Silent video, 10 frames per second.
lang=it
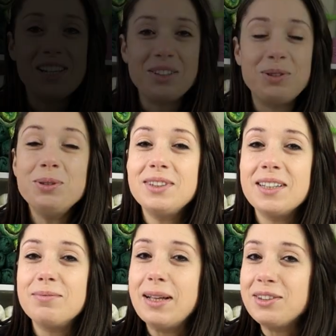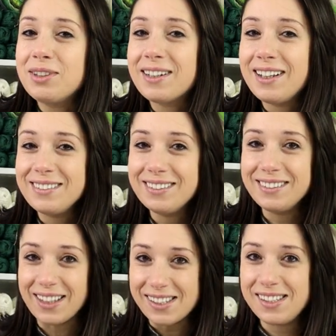Ciao a tutti e bentornati
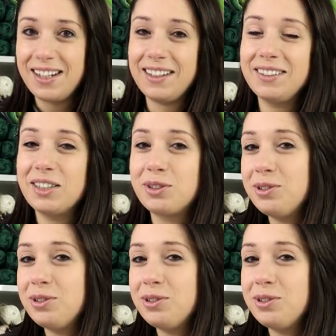in Tessiland